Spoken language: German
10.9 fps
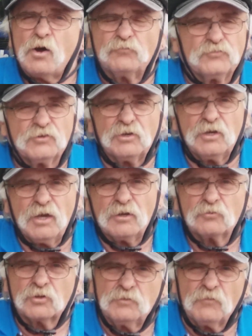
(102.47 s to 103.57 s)
Auf sicher.
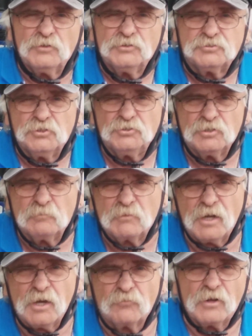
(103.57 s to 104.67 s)
Rivalität
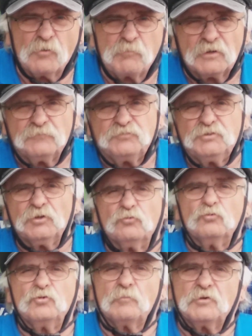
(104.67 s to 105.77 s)
immer und auch bei den
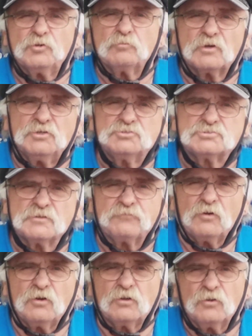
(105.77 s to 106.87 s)
4-0, da bin ich über den Kiez
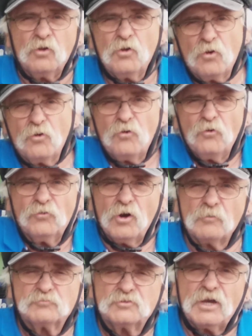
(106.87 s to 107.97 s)
gefahren und da
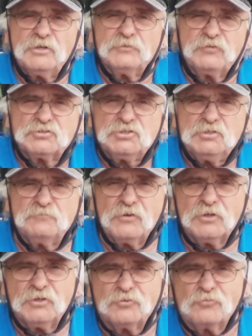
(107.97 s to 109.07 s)
haben sich alle verschämt
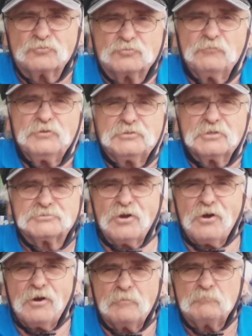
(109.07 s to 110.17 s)
weggeguckt, so will ich das ja
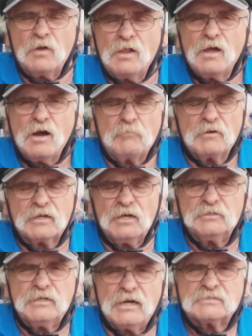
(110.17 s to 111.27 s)
haben, aber
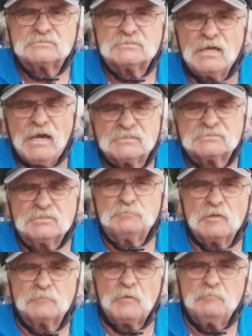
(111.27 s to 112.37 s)
kein Hass. Hass gibt
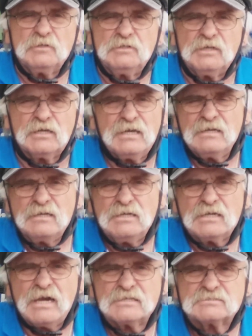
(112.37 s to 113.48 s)
das bei mir nicht.
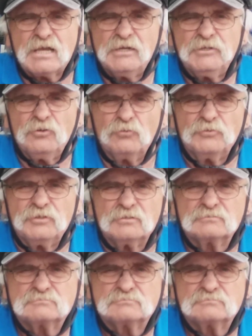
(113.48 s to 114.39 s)
Ich hasse keine Leute.